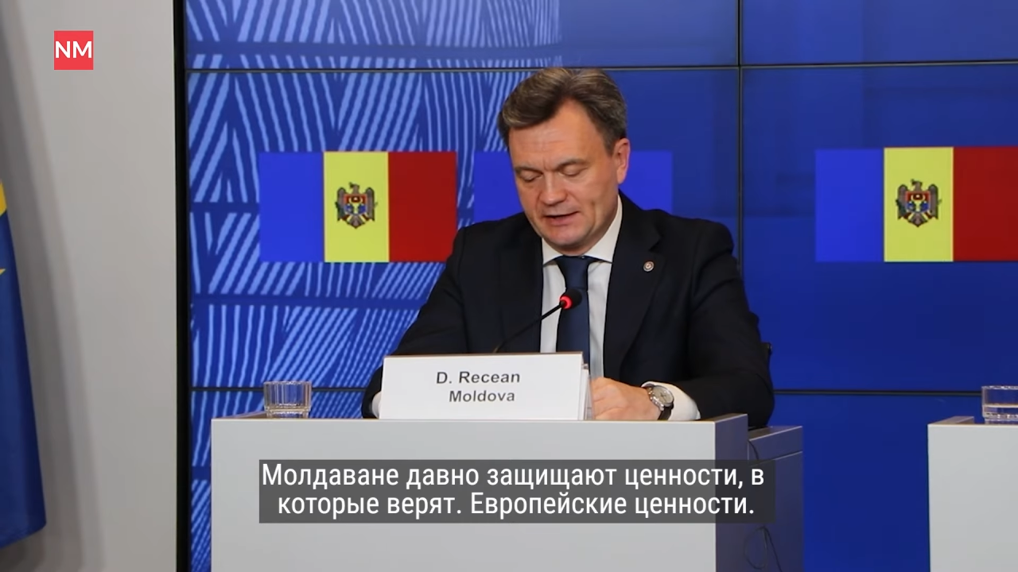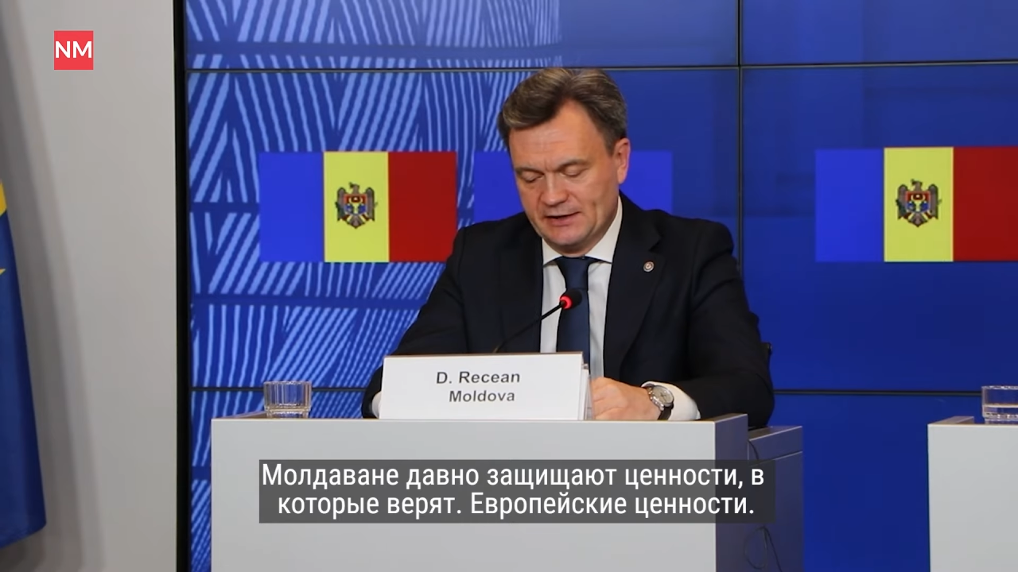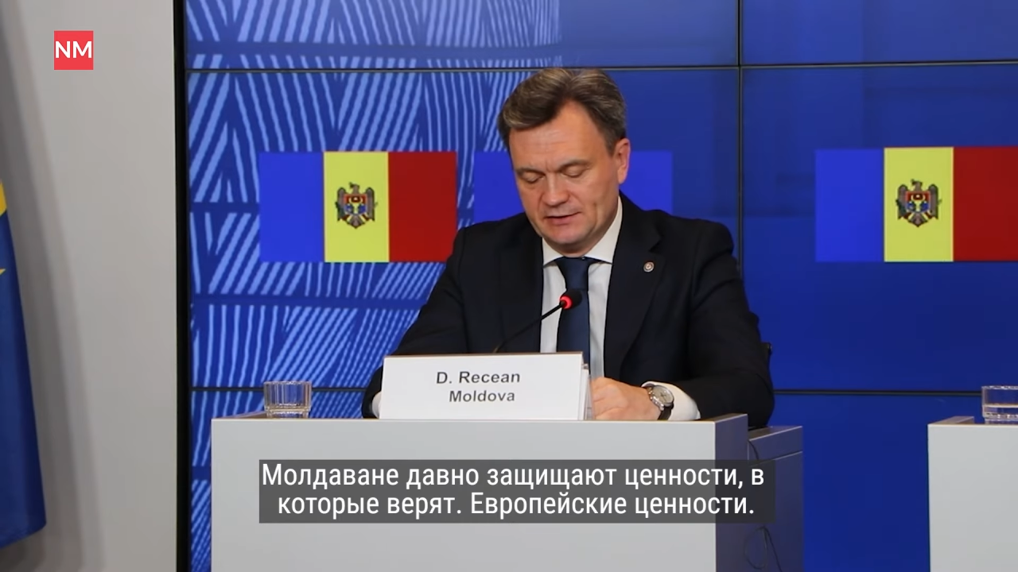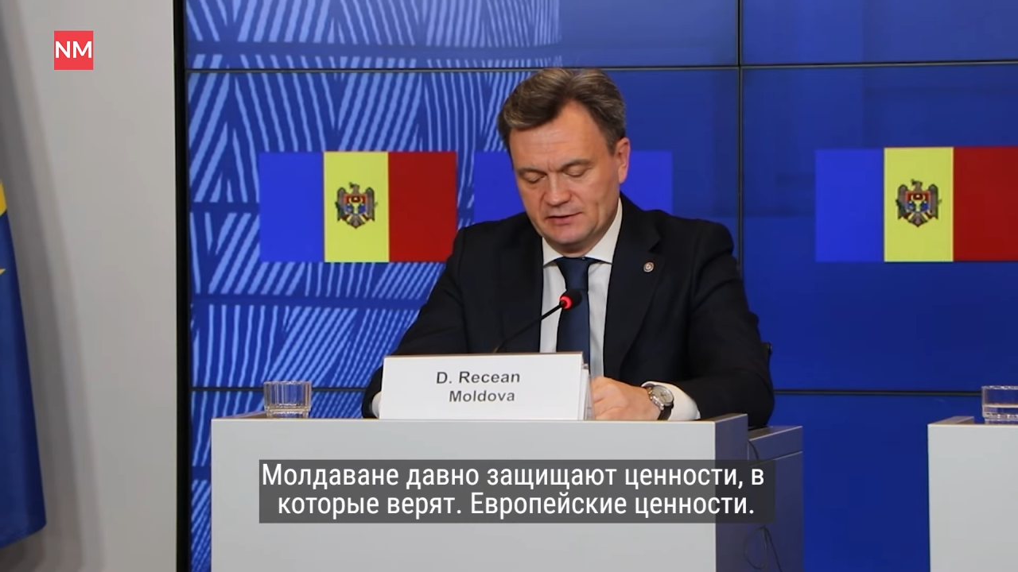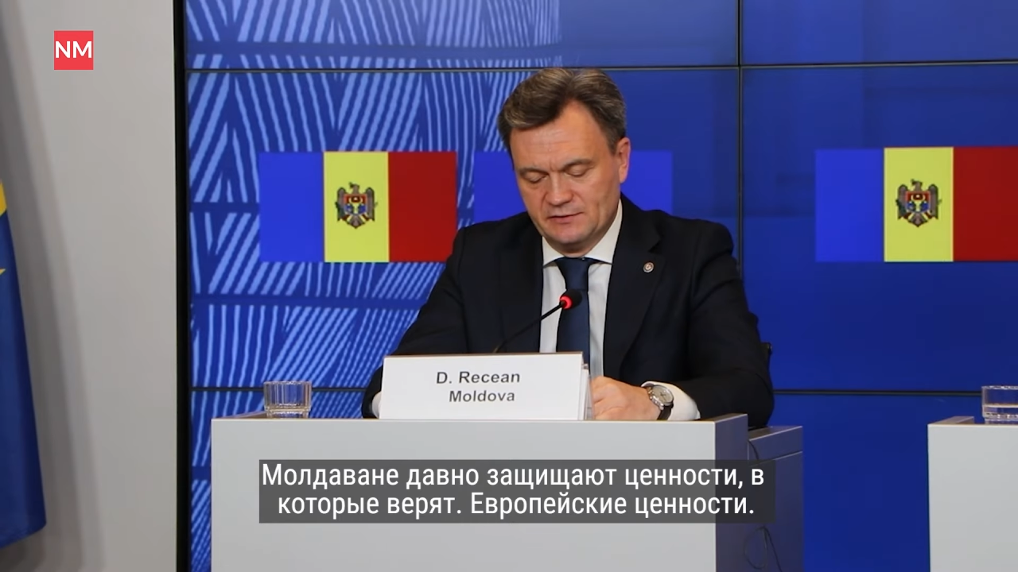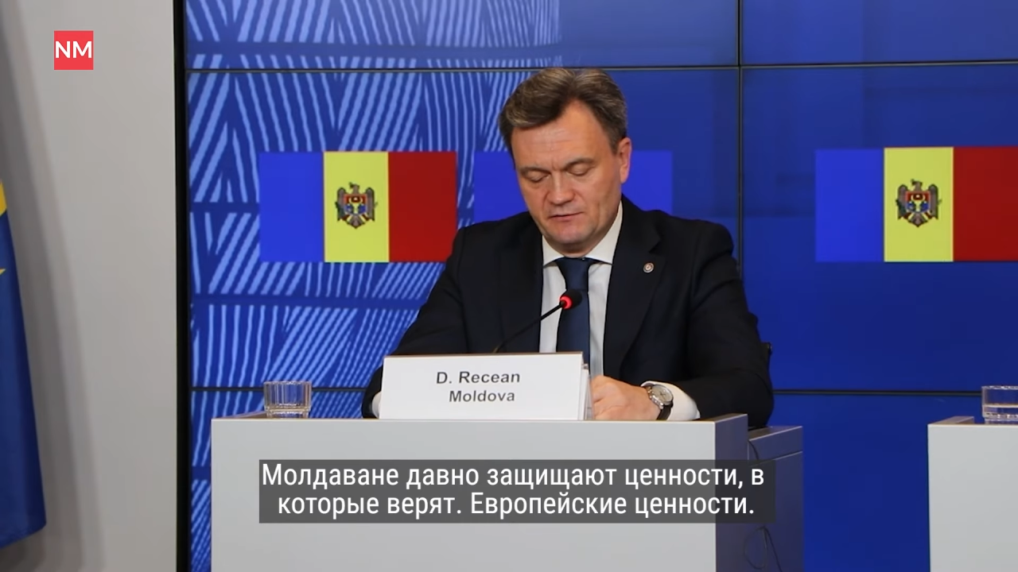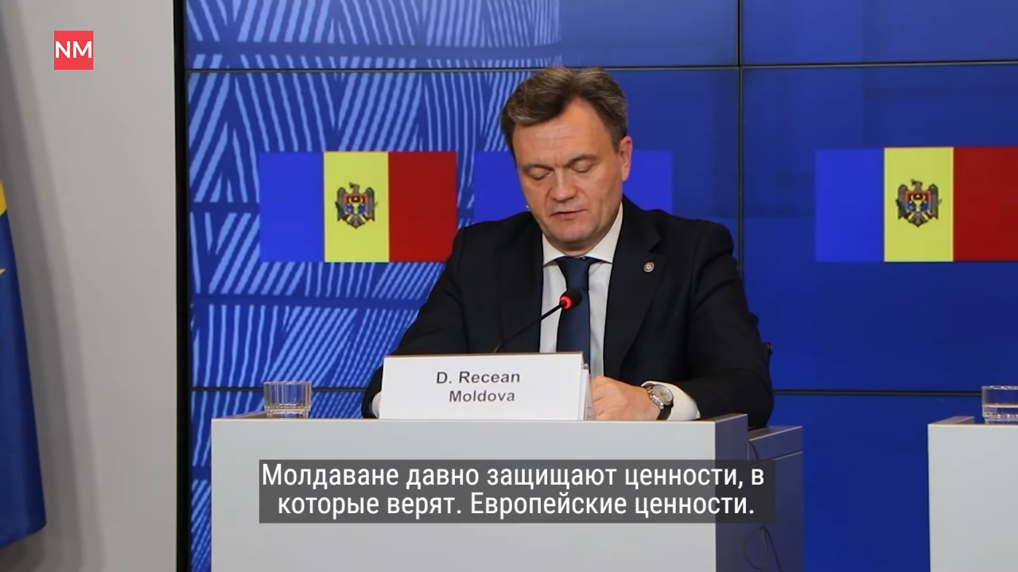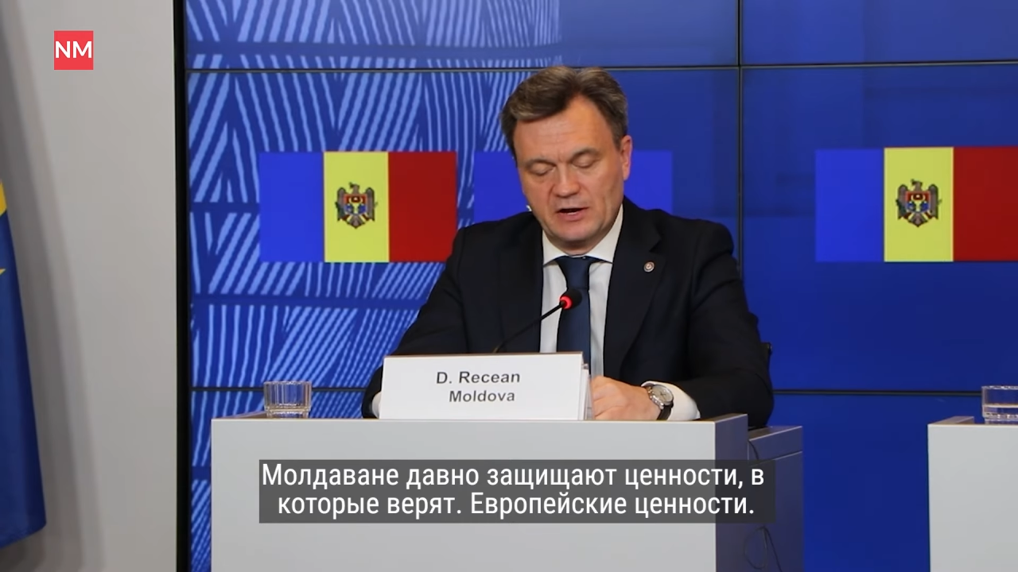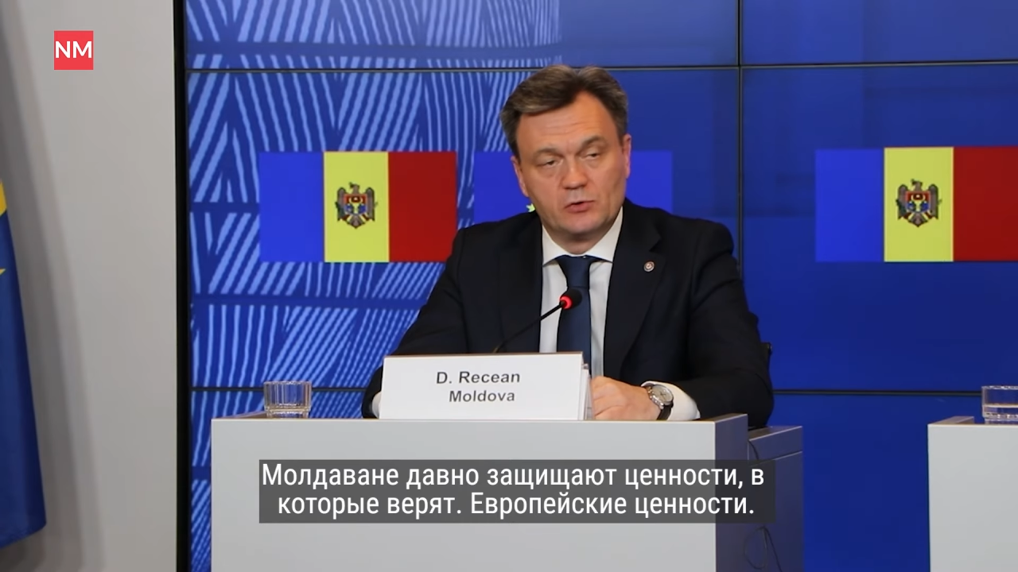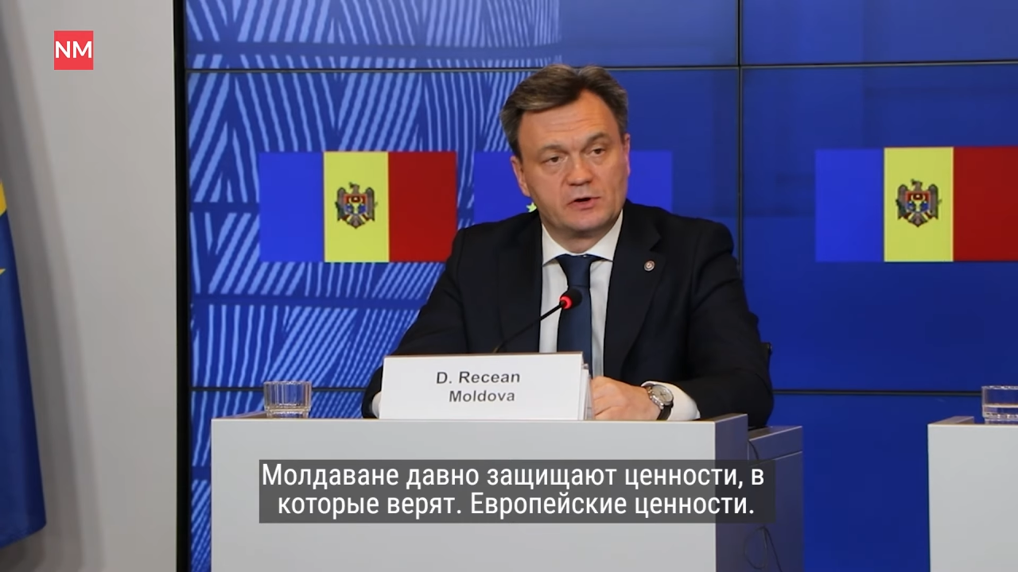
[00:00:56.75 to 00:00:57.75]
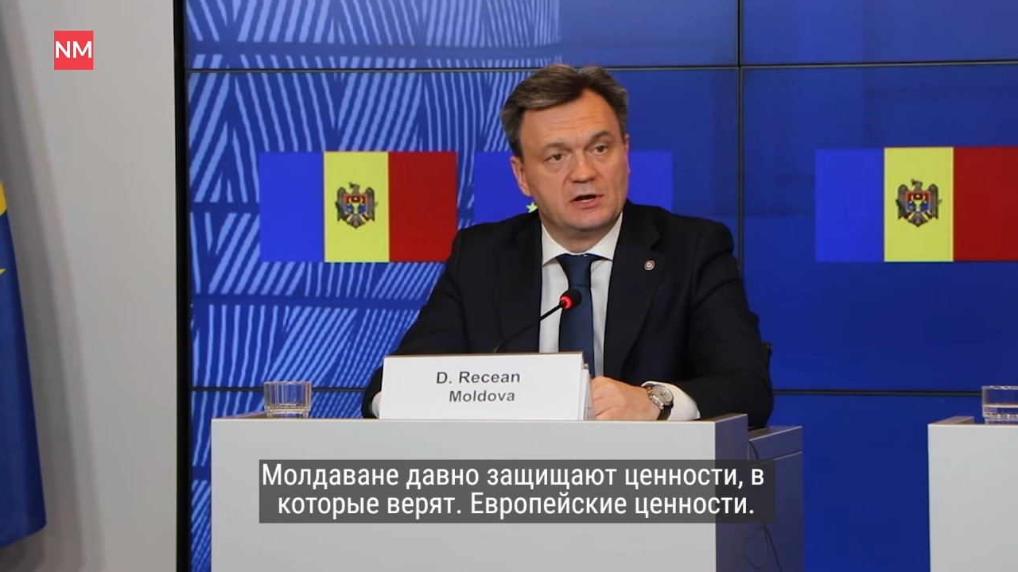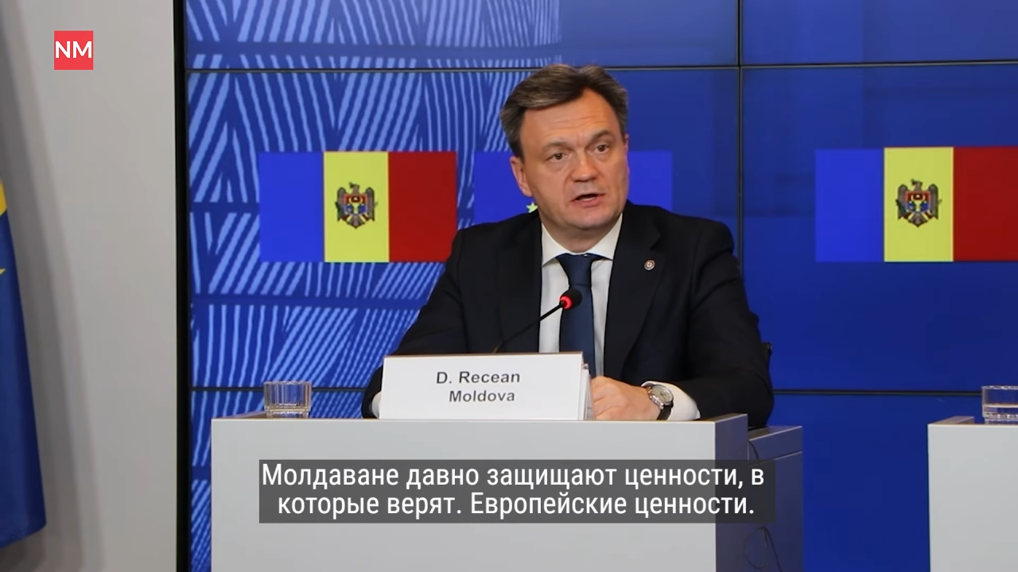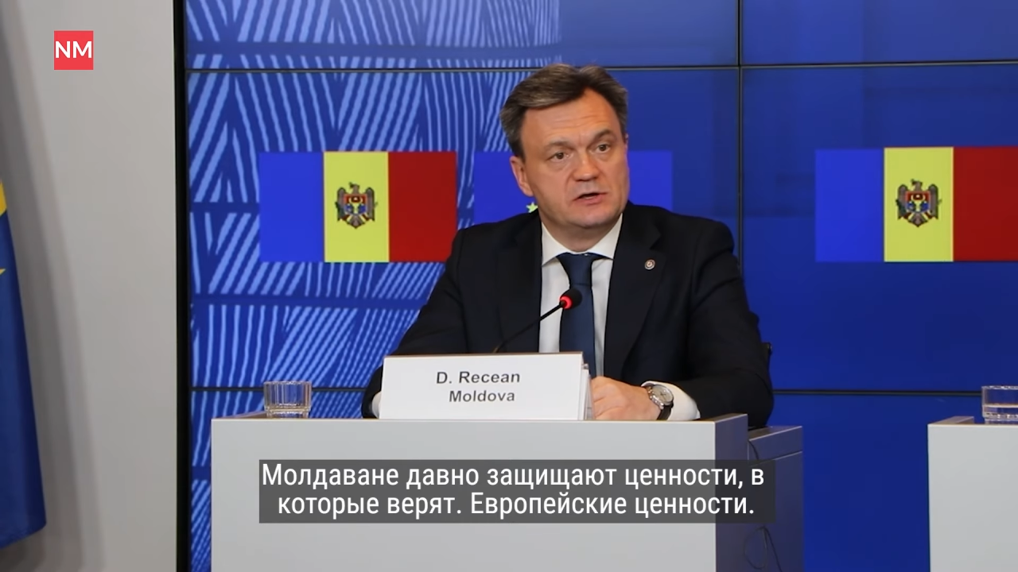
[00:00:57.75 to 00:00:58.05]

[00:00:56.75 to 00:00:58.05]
cred, valorile